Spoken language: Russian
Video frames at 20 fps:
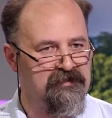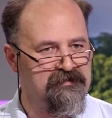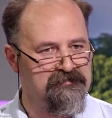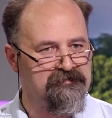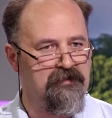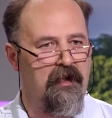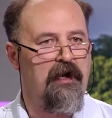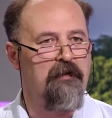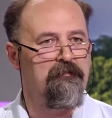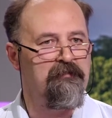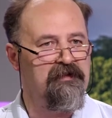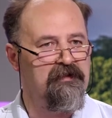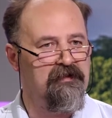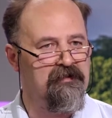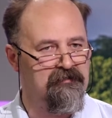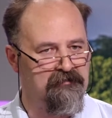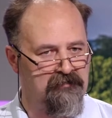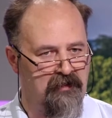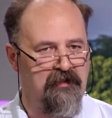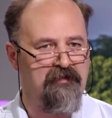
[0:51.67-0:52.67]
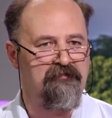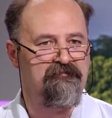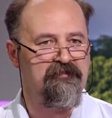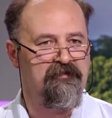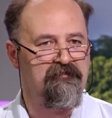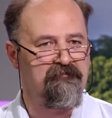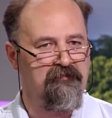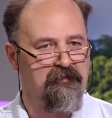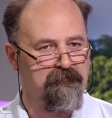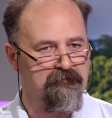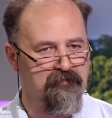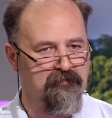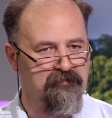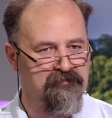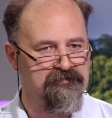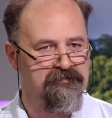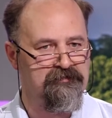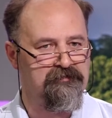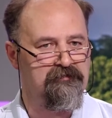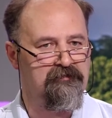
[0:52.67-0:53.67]
самые главные
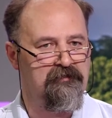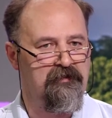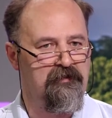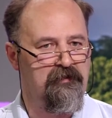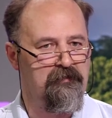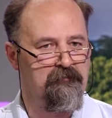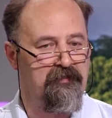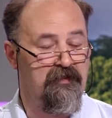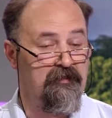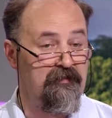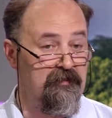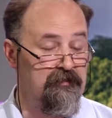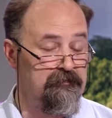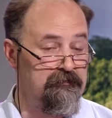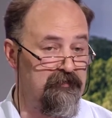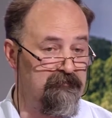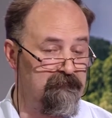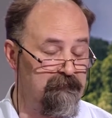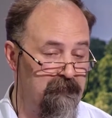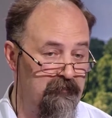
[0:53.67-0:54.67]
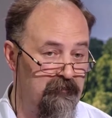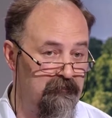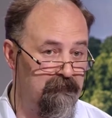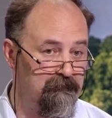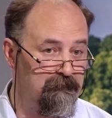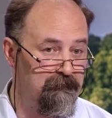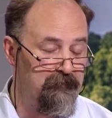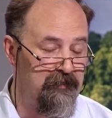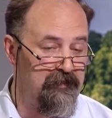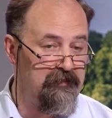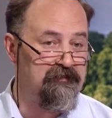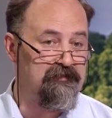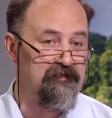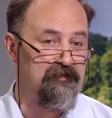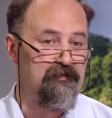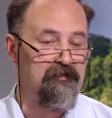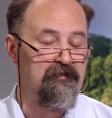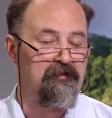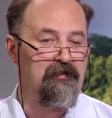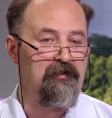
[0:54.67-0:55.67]
вопросы, по крайней мере, э, в
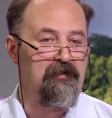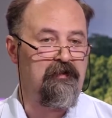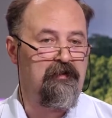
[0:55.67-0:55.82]
политике.